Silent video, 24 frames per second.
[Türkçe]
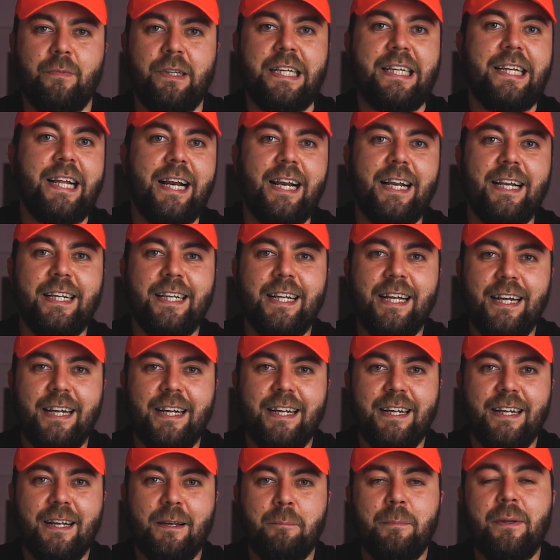
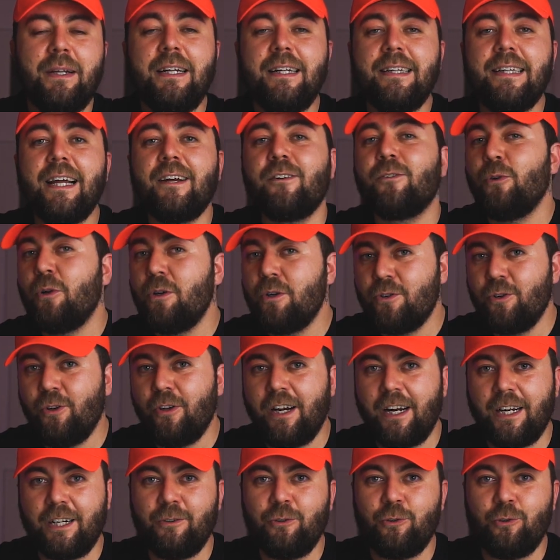niteliğinde bir teknoloji
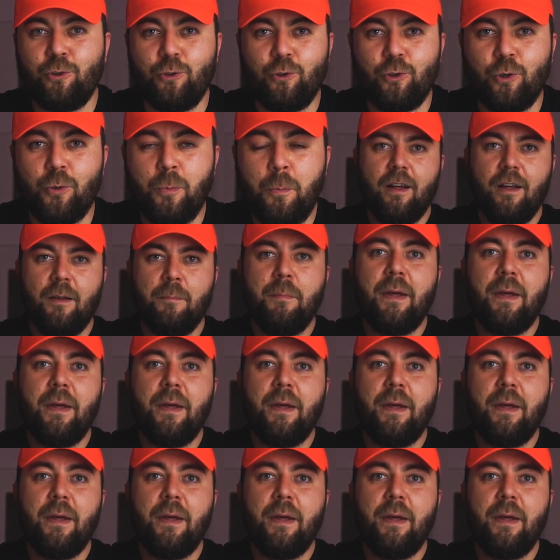olarak düşünüyorum.